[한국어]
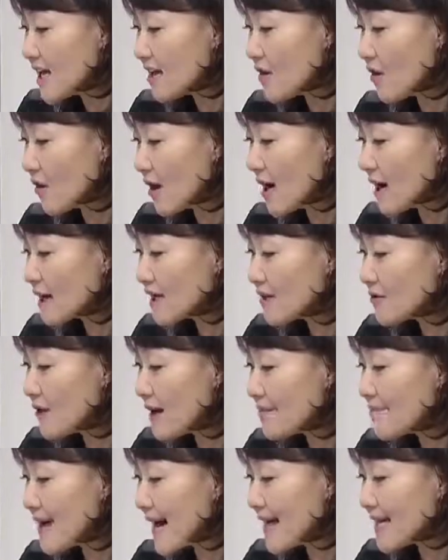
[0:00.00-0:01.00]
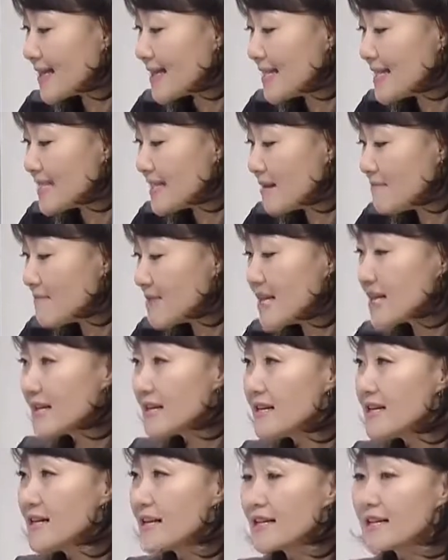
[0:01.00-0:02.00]
영아기와 만이
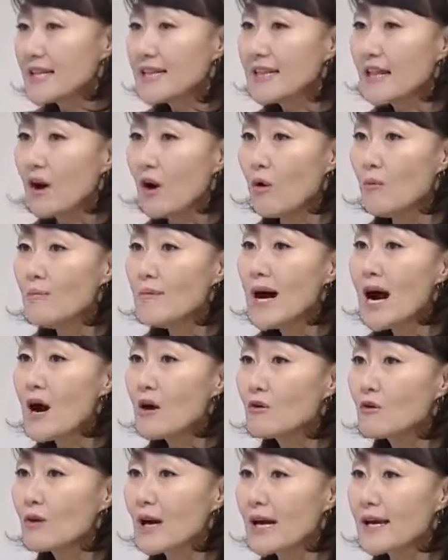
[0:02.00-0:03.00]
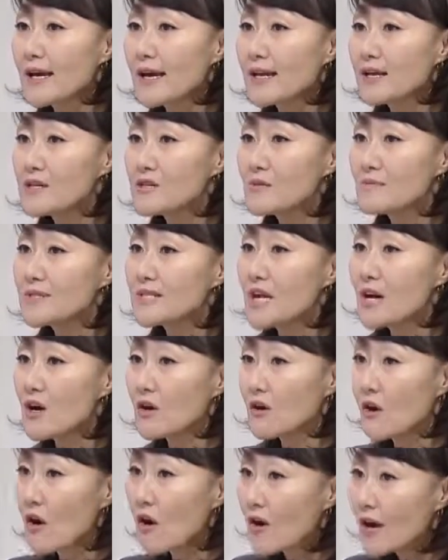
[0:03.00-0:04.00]
삼세를 이때 엄마하고 관계를 좀
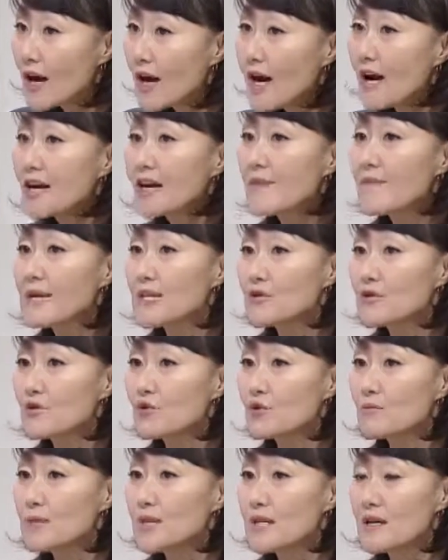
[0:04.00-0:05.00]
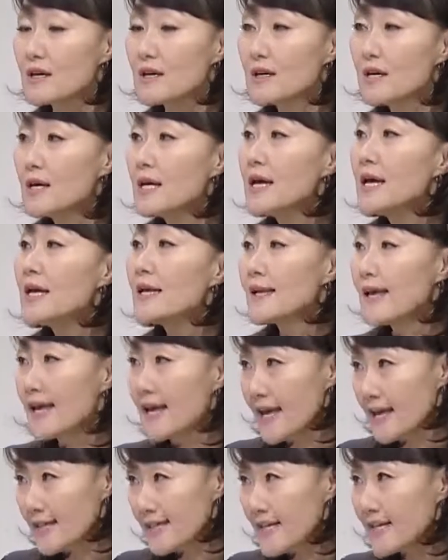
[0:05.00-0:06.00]
건강하게 맺어놓으면 애착.
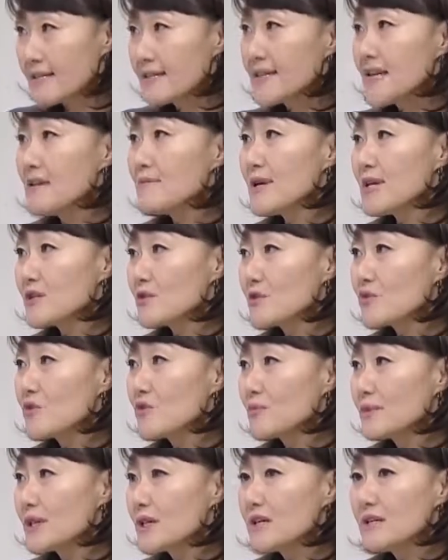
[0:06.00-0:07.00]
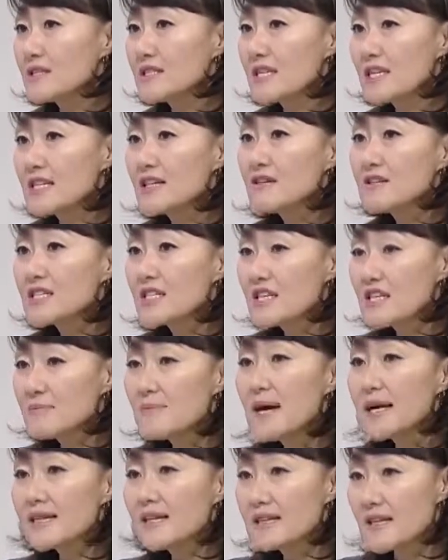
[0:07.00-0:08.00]
예, 애착을 잘 맺어놓으면 이제 이것이
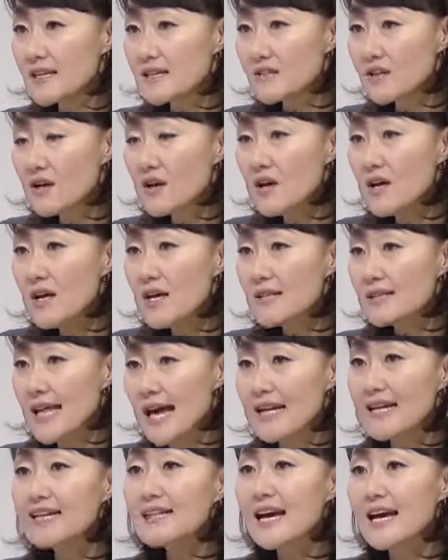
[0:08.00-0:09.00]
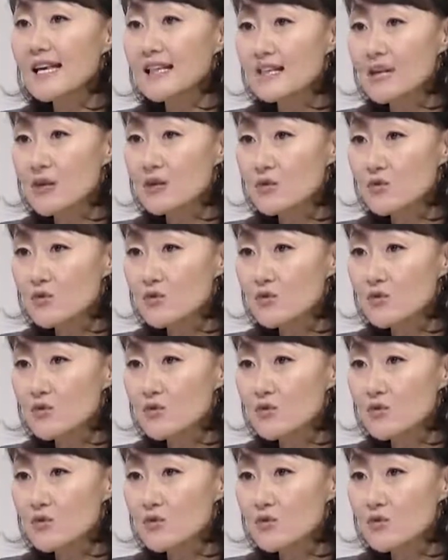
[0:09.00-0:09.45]
기반이 돼서 다른 아이들하고